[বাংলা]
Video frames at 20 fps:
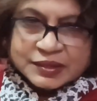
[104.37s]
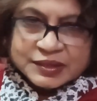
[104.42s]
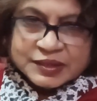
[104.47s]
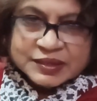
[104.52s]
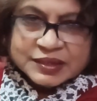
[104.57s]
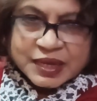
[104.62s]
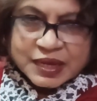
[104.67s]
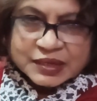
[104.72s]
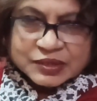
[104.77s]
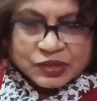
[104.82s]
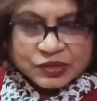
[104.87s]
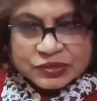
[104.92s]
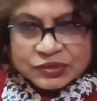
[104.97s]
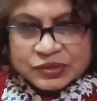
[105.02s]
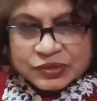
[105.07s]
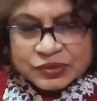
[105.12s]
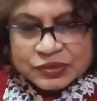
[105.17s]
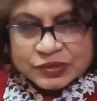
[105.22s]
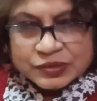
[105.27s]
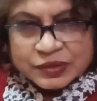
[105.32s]

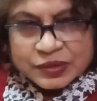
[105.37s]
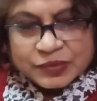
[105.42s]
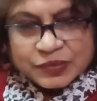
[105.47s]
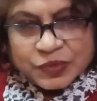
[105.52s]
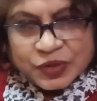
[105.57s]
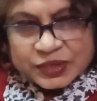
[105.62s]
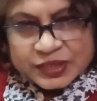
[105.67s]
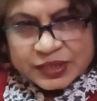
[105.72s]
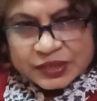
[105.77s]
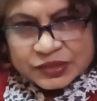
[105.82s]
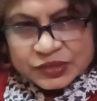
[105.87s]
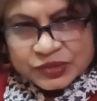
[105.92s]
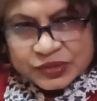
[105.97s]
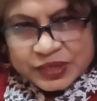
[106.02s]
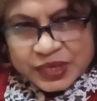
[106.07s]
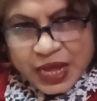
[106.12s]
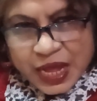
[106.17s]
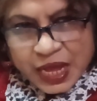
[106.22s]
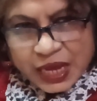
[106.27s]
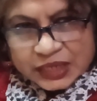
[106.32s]
দ্বিধাদ্বন্দ্ব
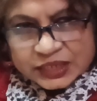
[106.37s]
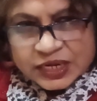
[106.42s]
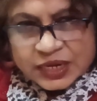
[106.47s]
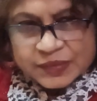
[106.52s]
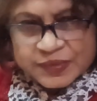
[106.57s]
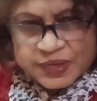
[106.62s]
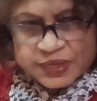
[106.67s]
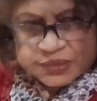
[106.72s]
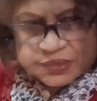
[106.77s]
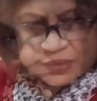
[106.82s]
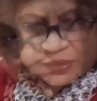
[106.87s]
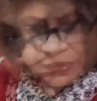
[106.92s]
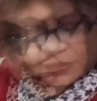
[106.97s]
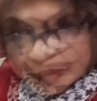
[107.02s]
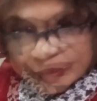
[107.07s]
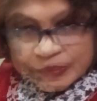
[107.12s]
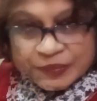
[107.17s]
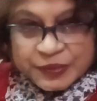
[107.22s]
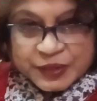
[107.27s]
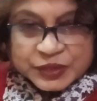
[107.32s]
মতান্তরে আশাবাদ
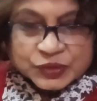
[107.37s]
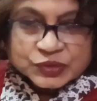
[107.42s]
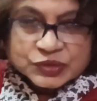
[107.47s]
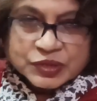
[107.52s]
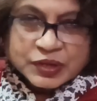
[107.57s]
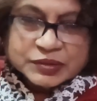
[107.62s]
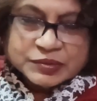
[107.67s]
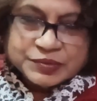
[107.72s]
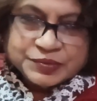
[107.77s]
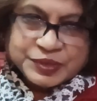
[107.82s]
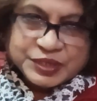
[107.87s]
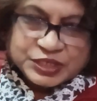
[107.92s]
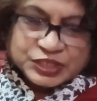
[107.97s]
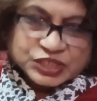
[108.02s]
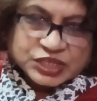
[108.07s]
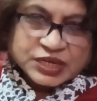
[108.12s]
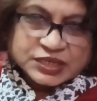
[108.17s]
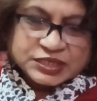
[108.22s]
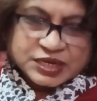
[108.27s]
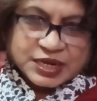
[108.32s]
বিনোদন
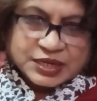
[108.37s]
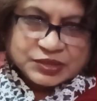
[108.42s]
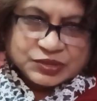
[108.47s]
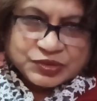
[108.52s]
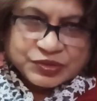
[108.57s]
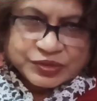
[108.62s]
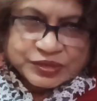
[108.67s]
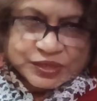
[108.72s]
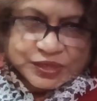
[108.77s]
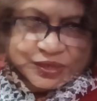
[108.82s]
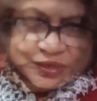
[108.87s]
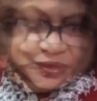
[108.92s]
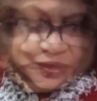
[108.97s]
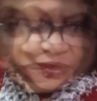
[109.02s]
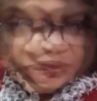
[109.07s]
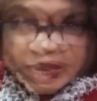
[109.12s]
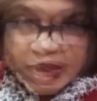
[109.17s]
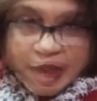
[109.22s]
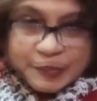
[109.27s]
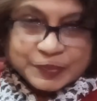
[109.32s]
বিশ্বাসঘাতকতা
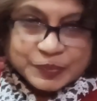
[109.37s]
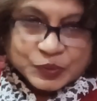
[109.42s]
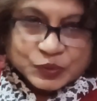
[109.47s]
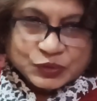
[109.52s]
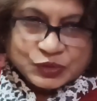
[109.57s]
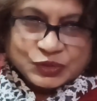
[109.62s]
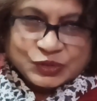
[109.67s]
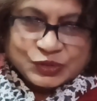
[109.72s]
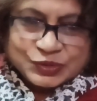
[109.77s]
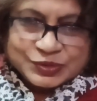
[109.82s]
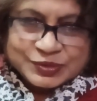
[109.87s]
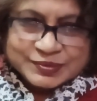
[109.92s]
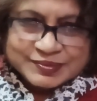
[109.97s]
কাপট্য